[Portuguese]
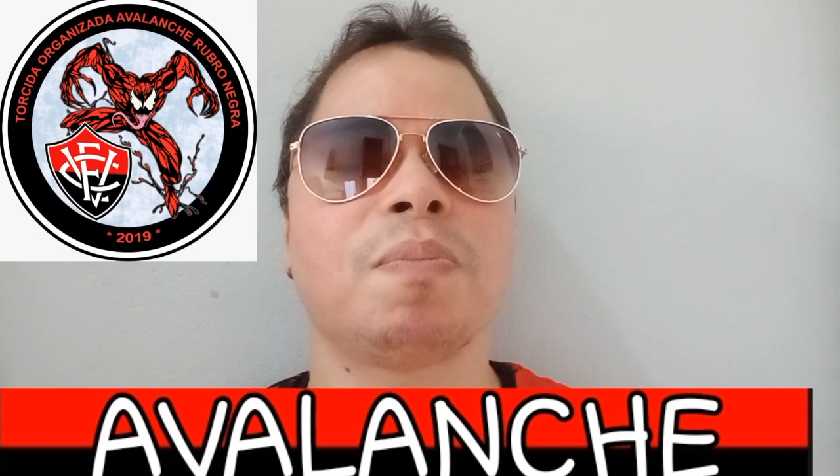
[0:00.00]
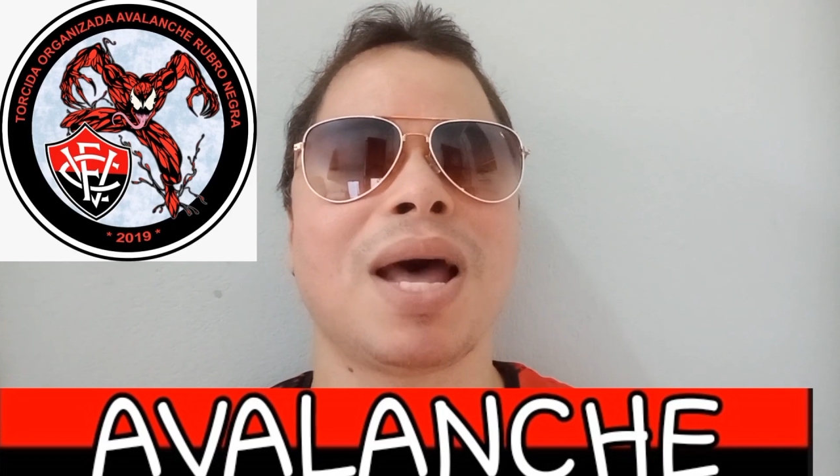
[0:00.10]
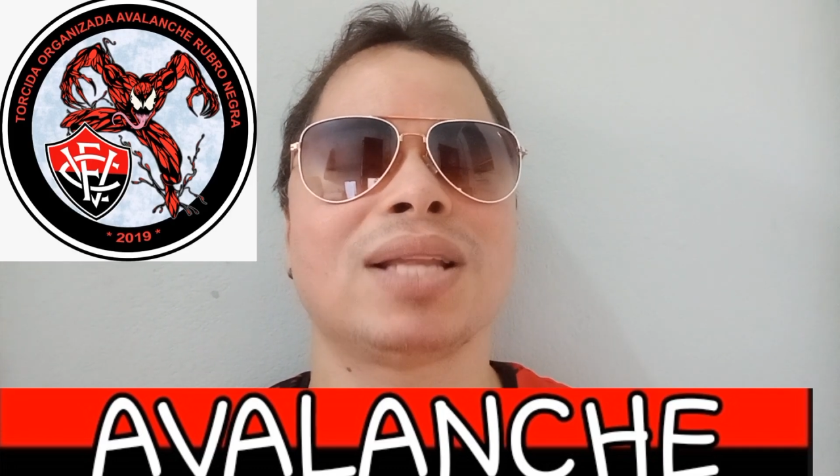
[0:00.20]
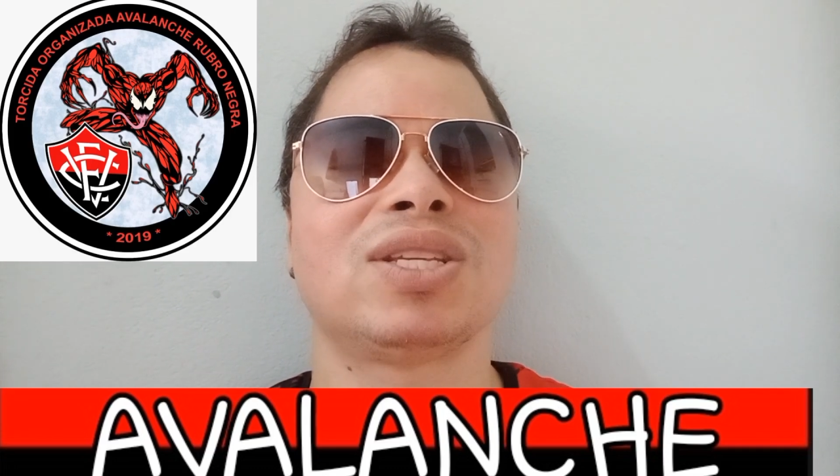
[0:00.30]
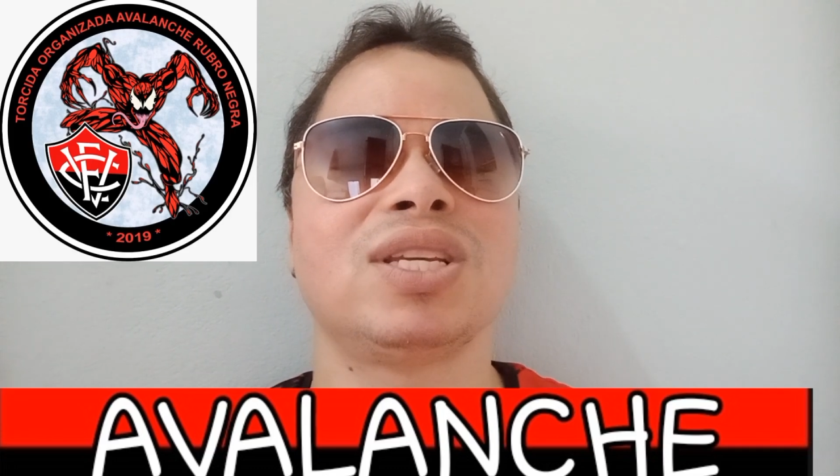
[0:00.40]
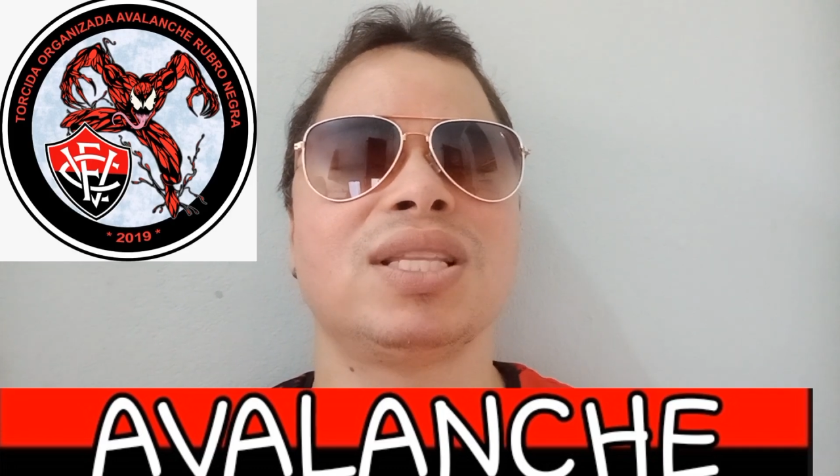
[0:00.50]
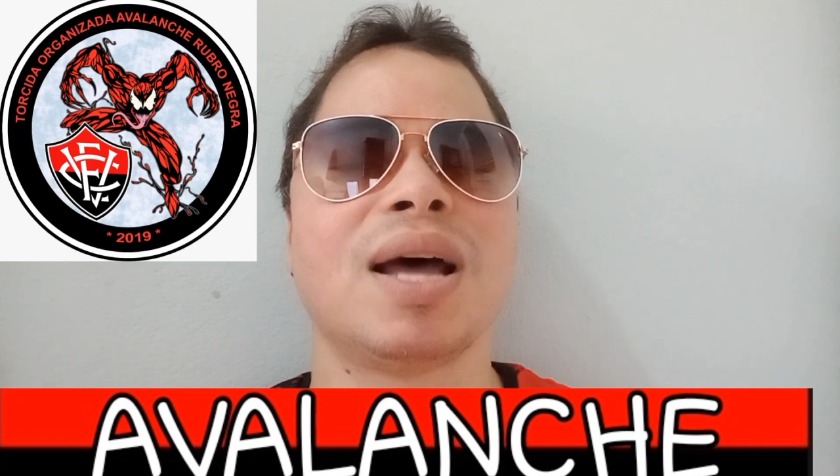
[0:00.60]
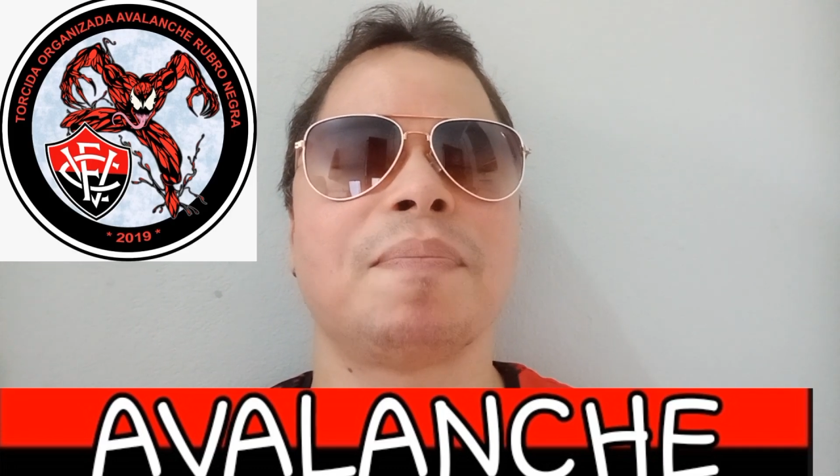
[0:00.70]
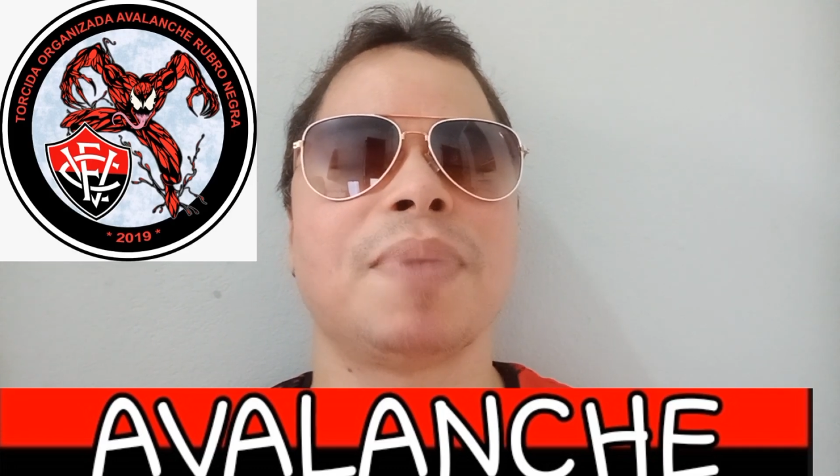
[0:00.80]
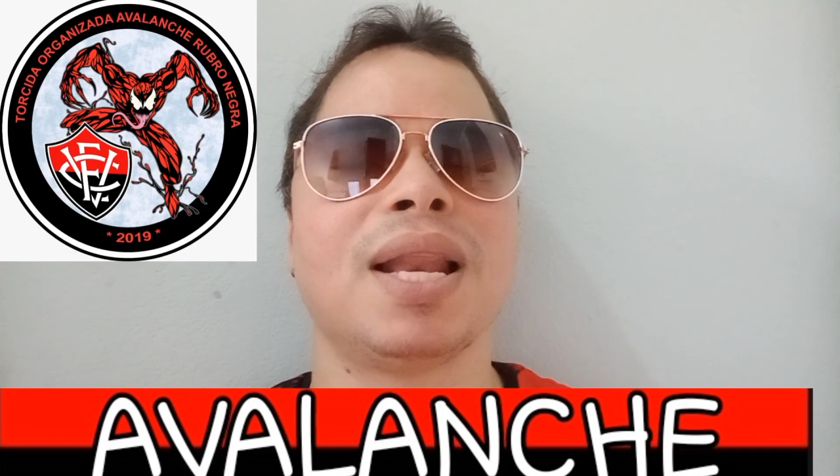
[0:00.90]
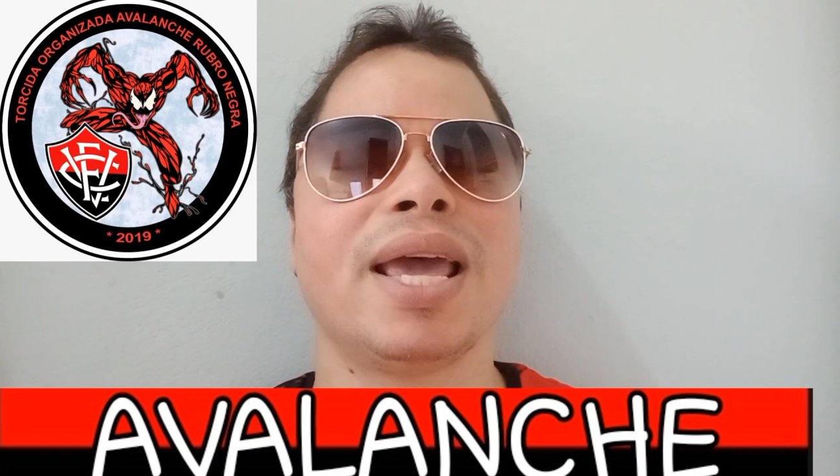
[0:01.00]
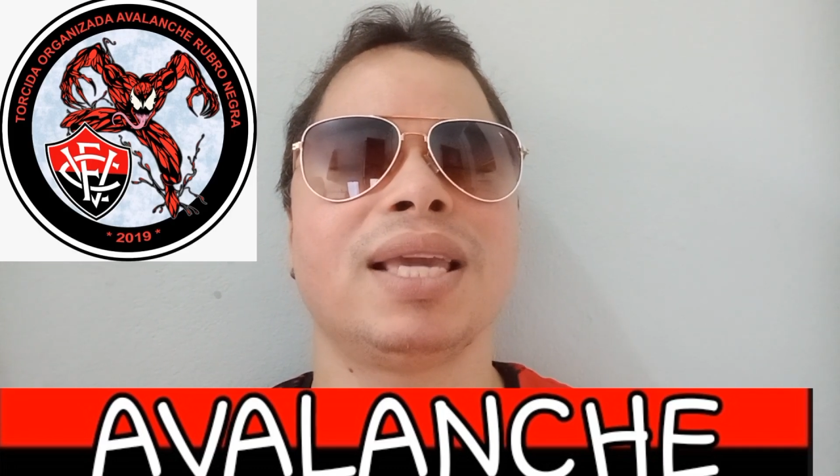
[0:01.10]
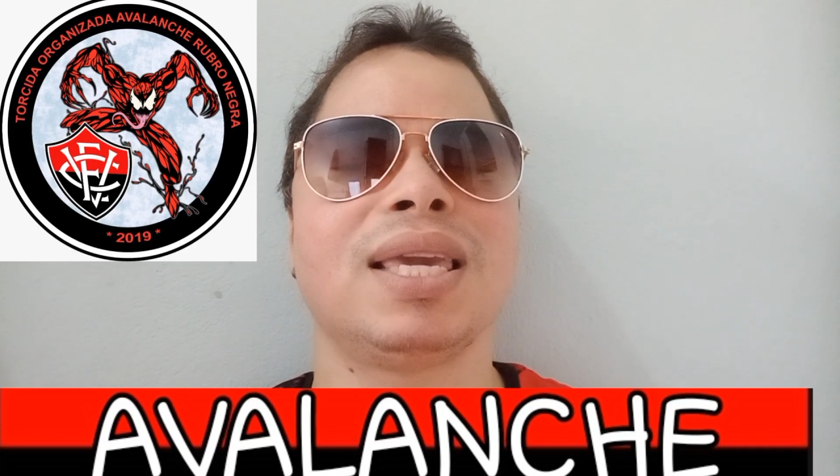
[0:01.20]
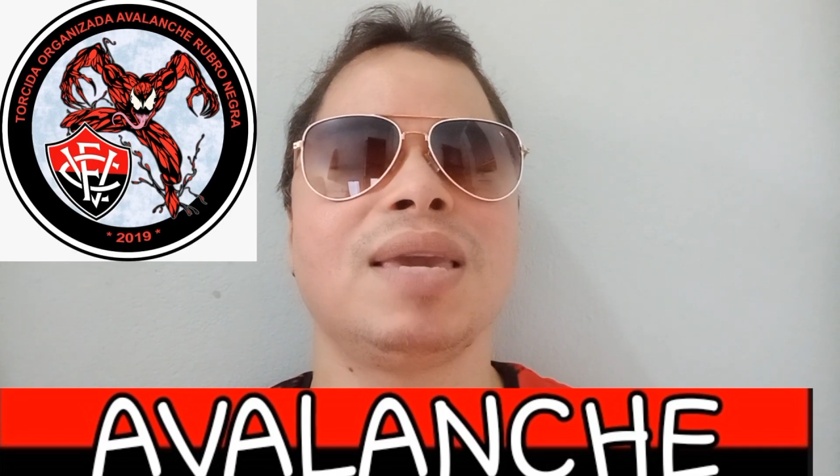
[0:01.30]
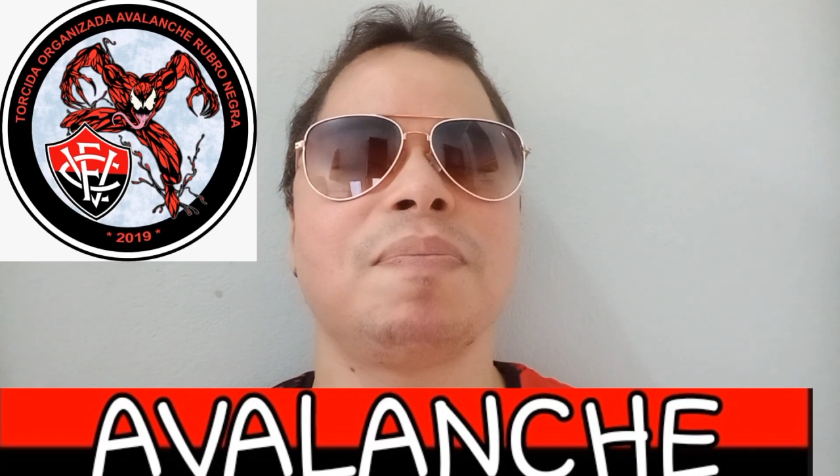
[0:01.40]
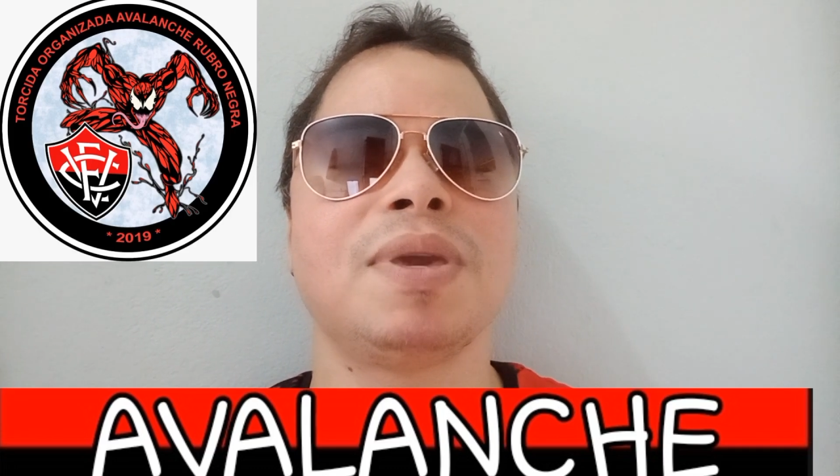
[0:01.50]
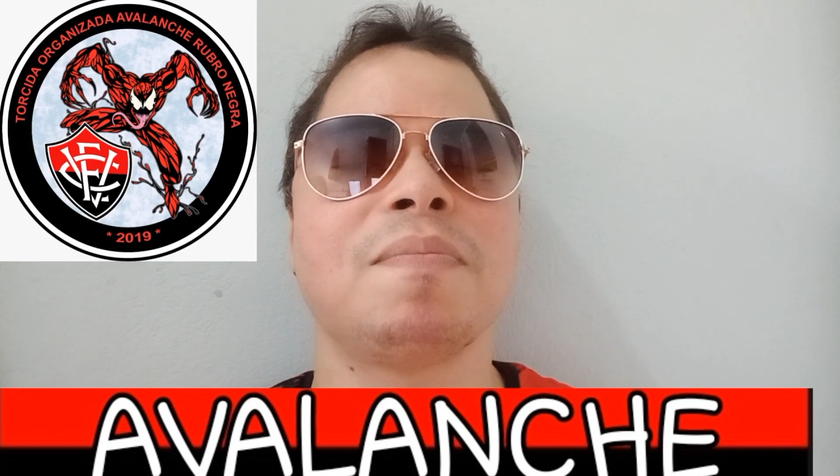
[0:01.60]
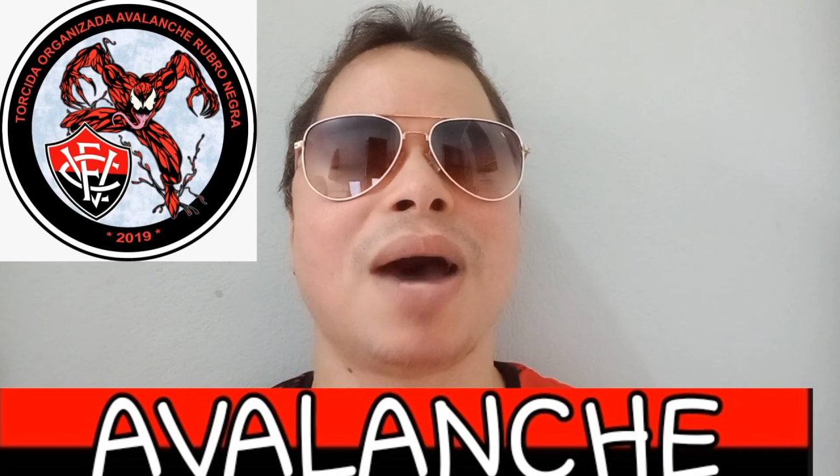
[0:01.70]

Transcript: partidas pela equipe e